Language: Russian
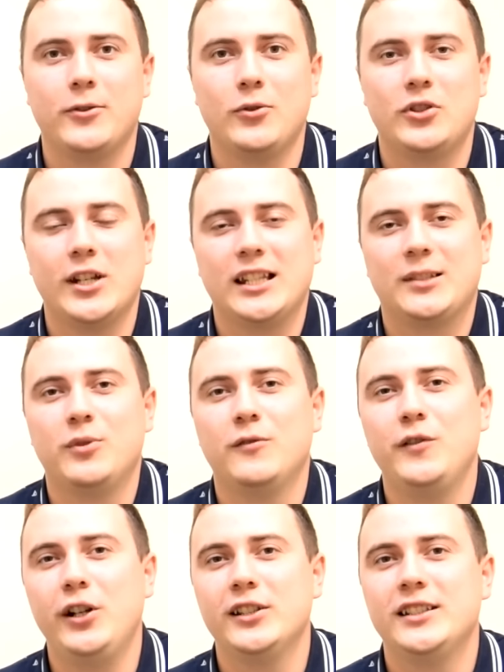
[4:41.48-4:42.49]
Ну и сейчас мы
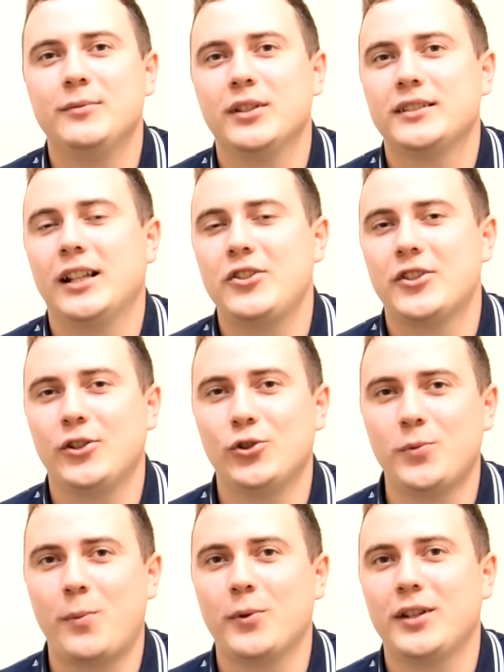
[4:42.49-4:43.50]
выглядим достаточно
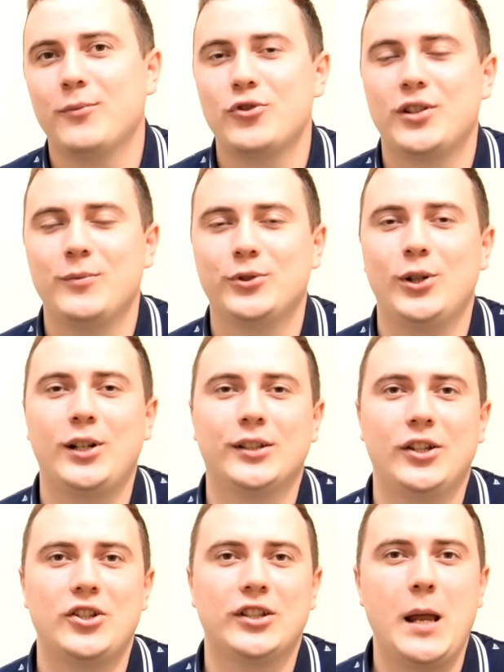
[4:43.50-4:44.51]
глупо, потому что мы только
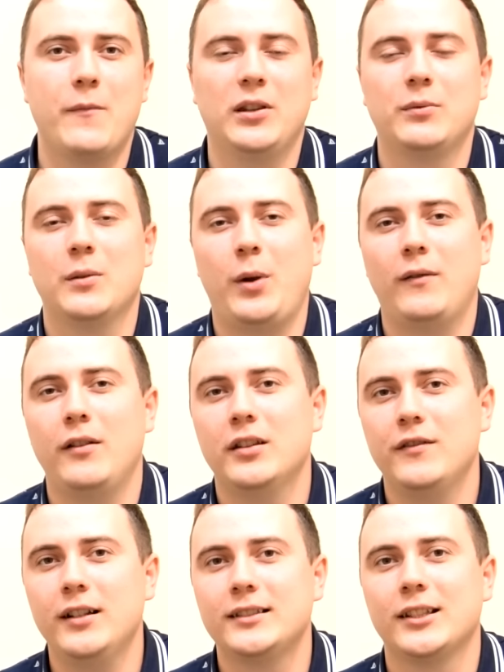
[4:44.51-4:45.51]
начинаем в этом направлении
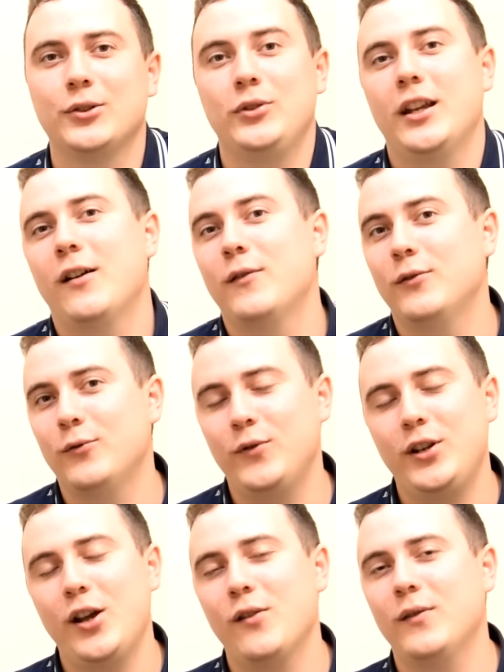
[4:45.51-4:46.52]
двигаться, но я
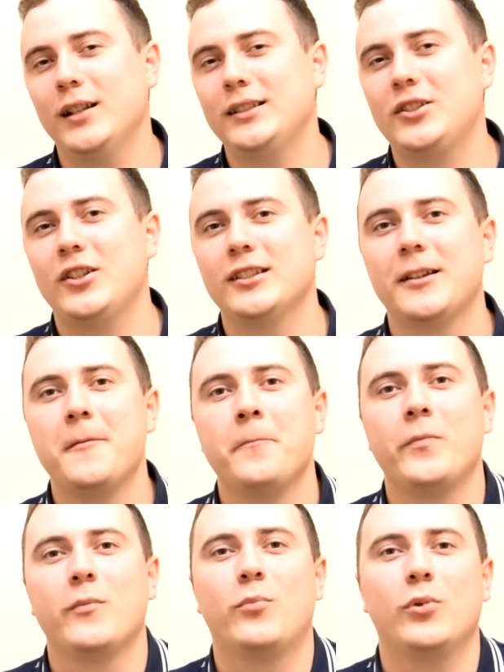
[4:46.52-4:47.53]
уверяю вас, через
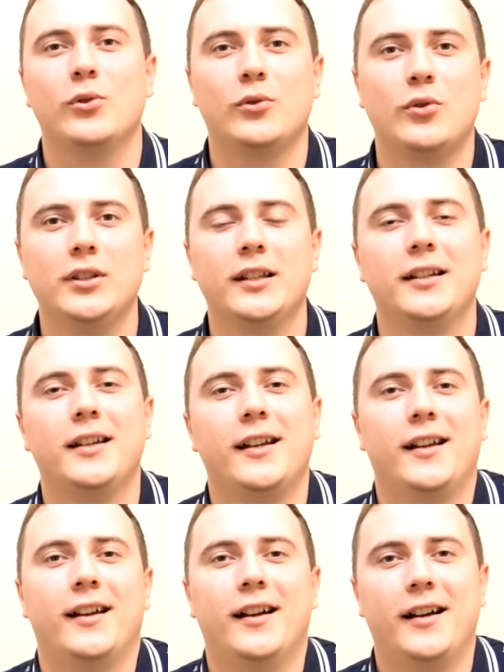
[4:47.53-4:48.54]
полгода
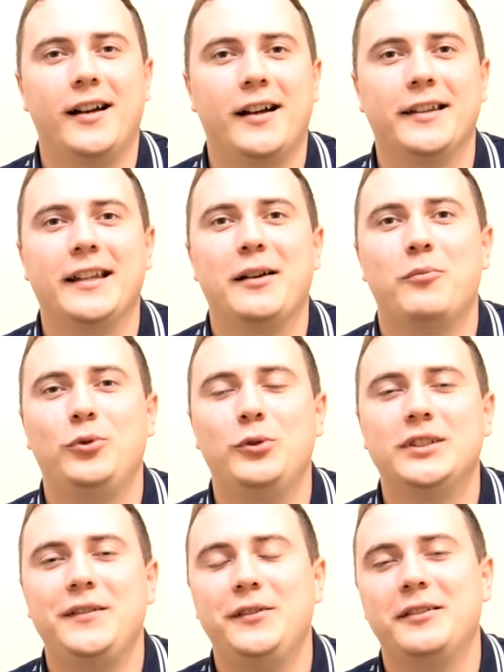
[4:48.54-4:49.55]
а нам будут
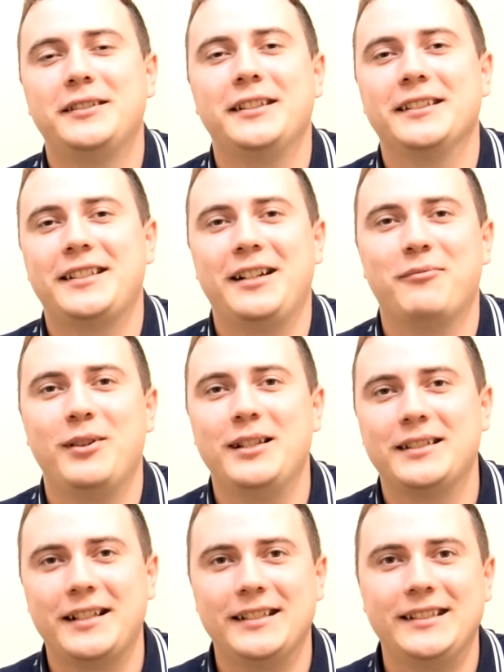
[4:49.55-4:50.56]
завидовать все
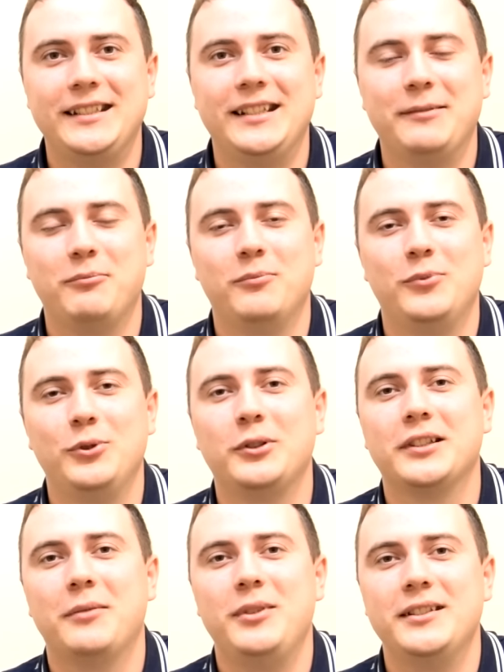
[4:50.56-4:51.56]
стрингболисты России, будут
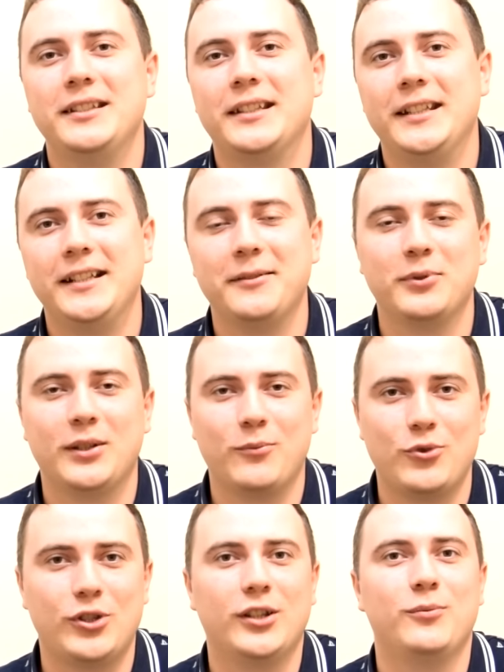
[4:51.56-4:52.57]
к нам ездить на игры,
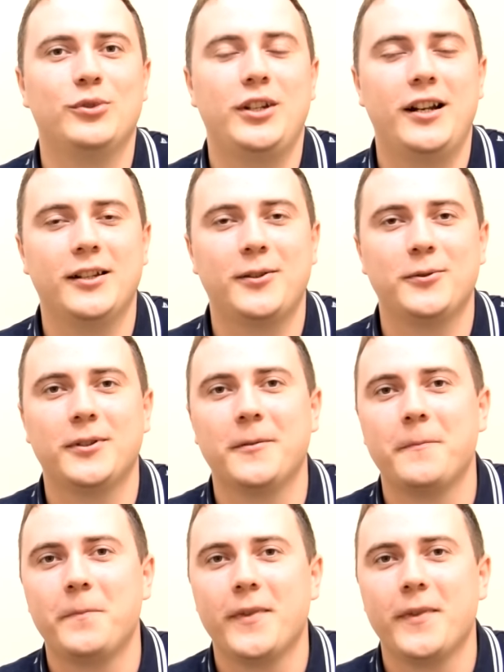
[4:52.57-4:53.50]
потому что это будет реально круто.